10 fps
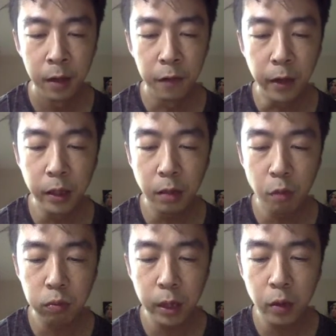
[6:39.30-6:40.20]
với những
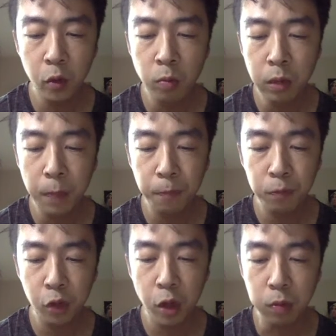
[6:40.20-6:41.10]
mục đích cung cấp
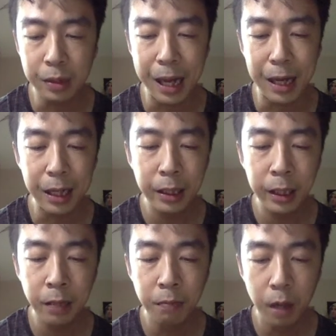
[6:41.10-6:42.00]
cho độc giả cách
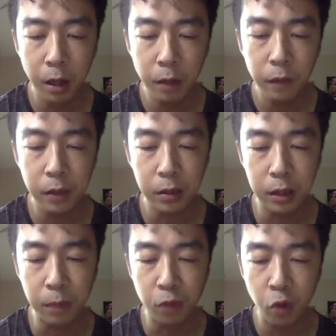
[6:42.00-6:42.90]
nhìn mới về sự
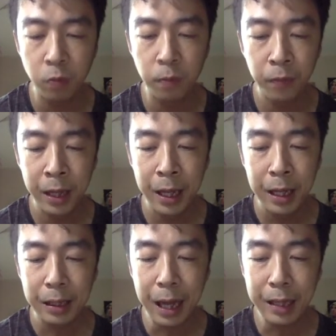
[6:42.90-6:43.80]
tập trung
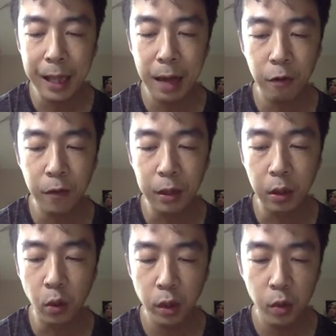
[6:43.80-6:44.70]
tái tạo và
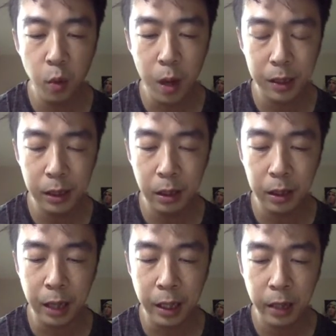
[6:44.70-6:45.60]
tối ưu hóa sinh lực
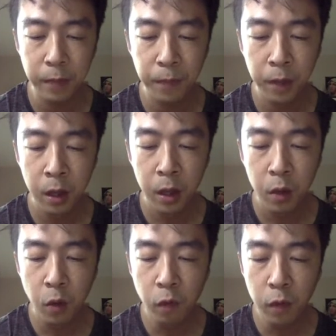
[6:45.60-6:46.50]
cá nhân
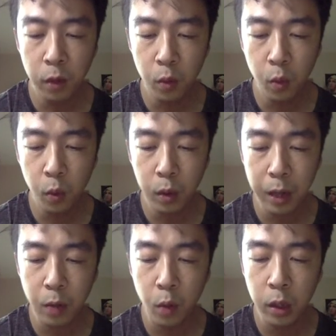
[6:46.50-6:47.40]
cùng với
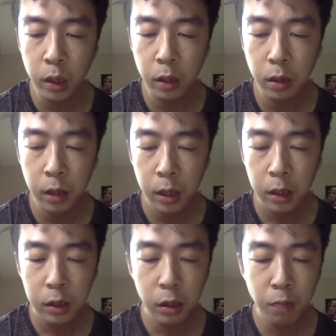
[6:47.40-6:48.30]
các cuốn như
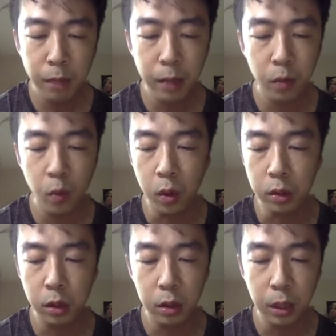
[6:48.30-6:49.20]
sức mạnh của
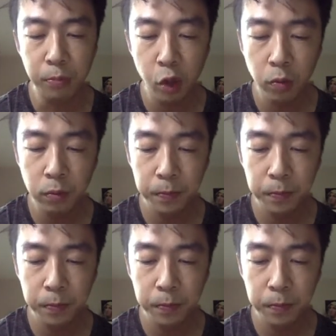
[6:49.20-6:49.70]
sự tập trung.